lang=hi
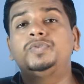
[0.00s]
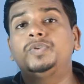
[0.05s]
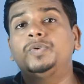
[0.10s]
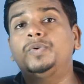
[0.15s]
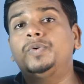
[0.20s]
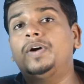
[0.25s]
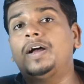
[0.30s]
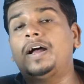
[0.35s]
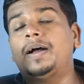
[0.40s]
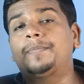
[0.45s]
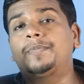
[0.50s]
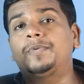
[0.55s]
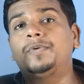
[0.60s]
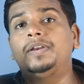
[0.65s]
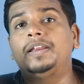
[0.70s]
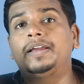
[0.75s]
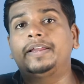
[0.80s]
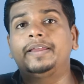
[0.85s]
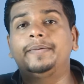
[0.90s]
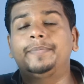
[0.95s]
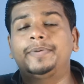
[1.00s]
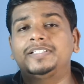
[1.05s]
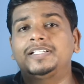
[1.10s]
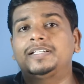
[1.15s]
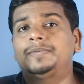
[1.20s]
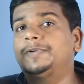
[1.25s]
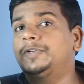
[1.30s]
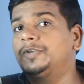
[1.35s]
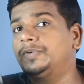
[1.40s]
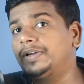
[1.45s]
जो आपको लगे
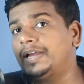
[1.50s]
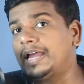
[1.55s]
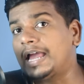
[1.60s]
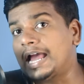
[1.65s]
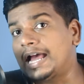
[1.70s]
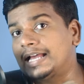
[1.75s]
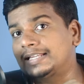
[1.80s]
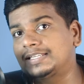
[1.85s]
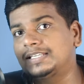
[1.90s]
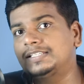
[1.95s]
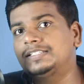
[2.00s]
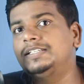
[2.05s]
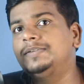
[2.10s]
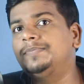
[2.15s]
बजट में क्योंकि एस